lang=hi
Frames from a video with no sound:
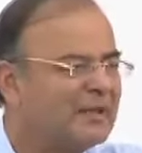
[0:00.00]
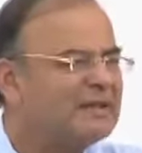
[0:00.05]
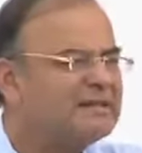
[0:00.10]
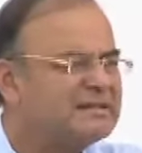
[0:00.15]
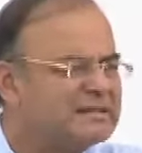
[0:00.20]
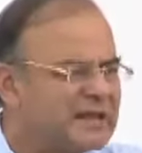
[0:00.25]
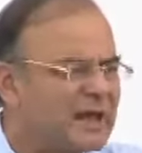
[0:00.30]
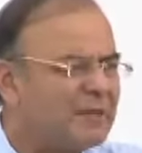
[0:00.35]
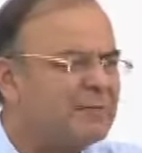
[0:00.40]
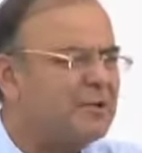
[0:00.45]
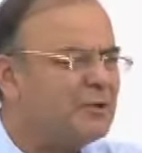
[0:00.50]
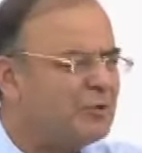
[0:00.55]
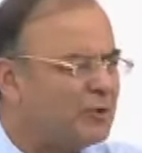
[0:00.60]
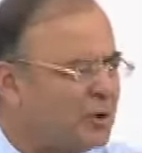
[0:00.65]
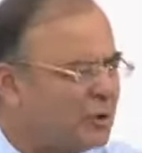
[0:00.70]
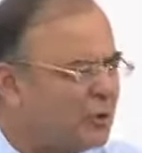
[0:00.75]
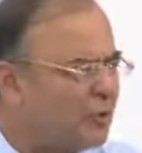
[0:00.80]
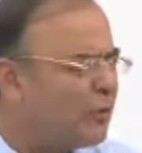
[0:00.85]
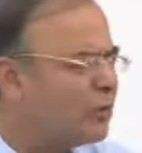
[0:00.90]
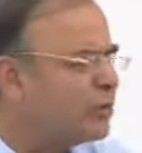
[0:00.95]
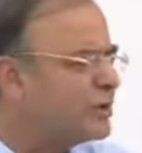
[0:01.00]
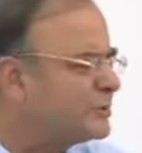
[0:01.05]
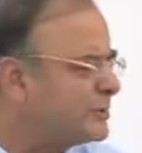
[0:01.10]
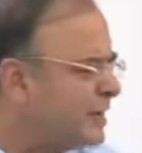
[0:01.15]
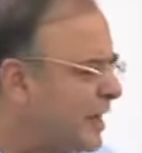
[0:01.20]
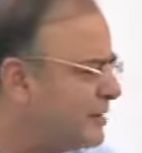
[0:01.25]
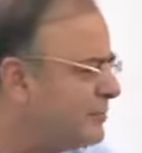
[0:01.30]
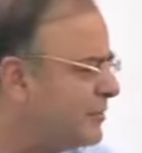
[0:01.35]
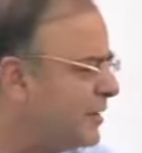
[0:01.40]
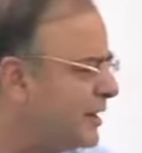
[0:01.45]
हिंसा भी हुई लोगों की
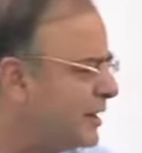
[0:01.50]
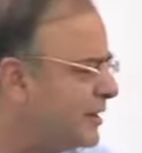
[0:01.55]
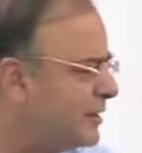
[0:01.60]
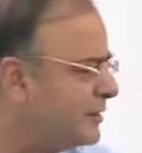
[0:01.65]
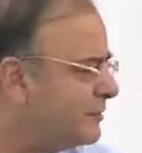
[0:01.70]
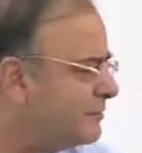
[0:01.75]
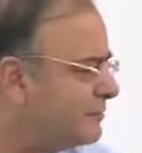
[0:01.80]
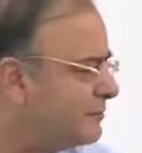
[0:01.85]
जान भी गई